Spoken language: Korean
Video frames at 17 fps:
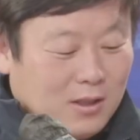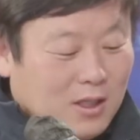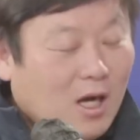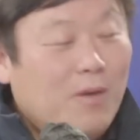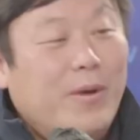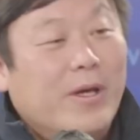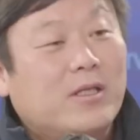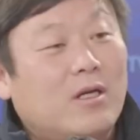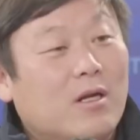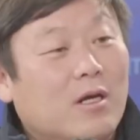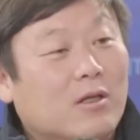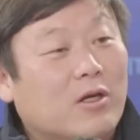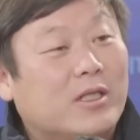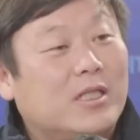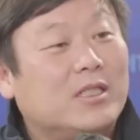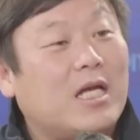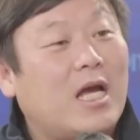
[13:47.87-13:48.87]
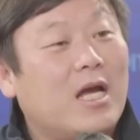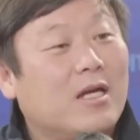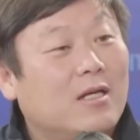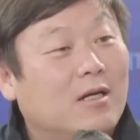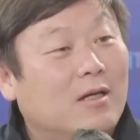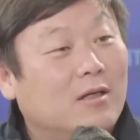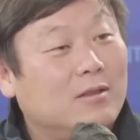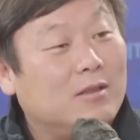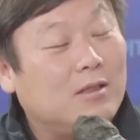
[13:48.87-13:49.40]
결별선언한다고
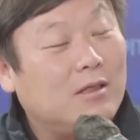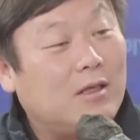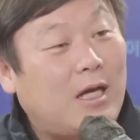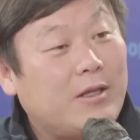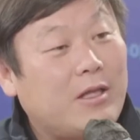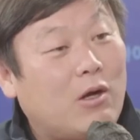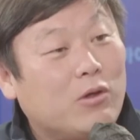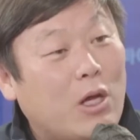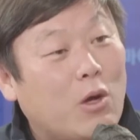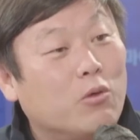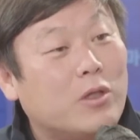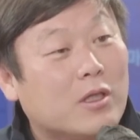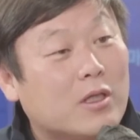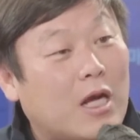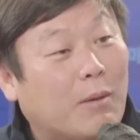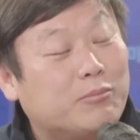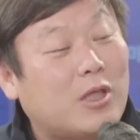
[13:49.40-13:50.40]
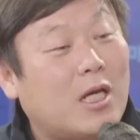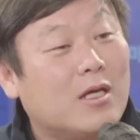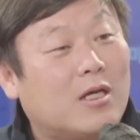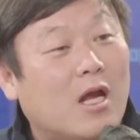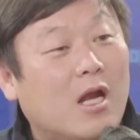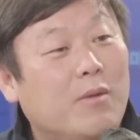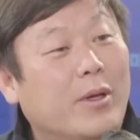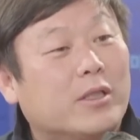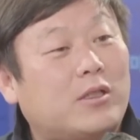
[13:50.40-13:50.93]
기자회견 한다고 예고됐는데 갑자기
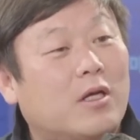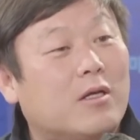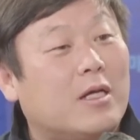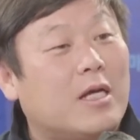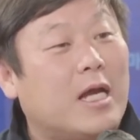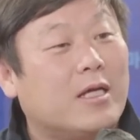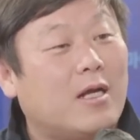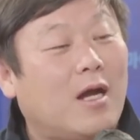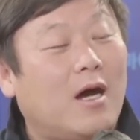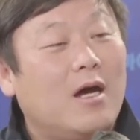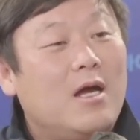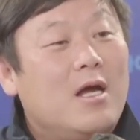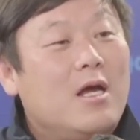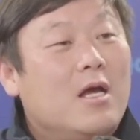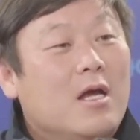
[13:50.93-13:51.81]
결별선언이 아니라